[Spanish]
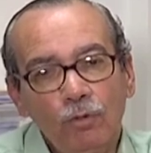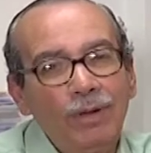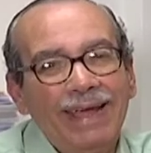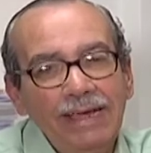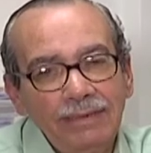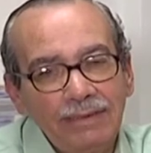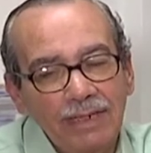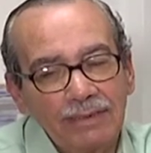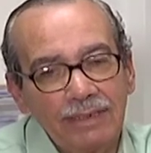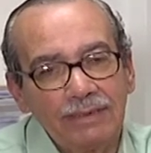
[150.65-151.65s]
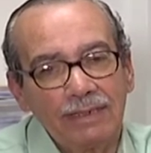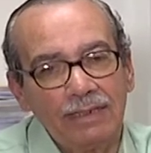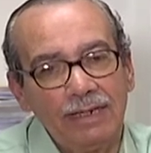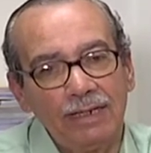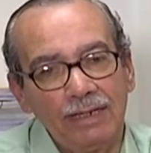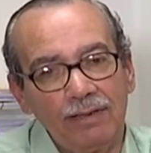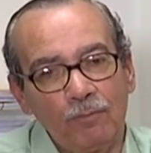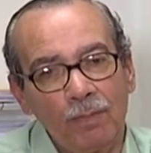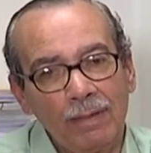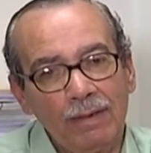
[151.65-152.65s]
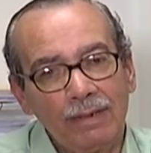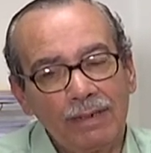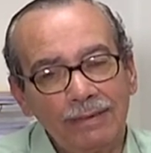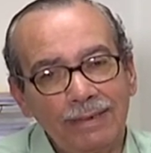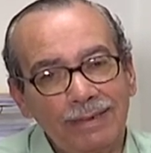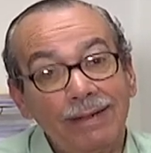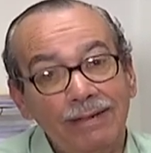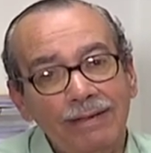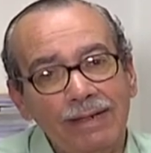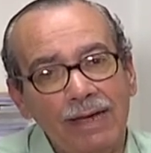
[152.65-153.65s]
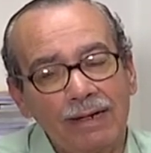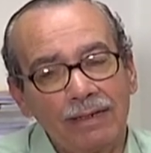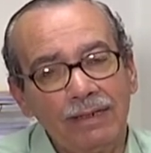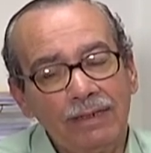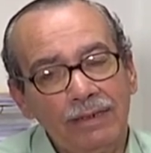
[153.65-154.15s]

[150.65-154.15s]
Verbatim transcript: urgencias que se quieren, que se quieren llenar.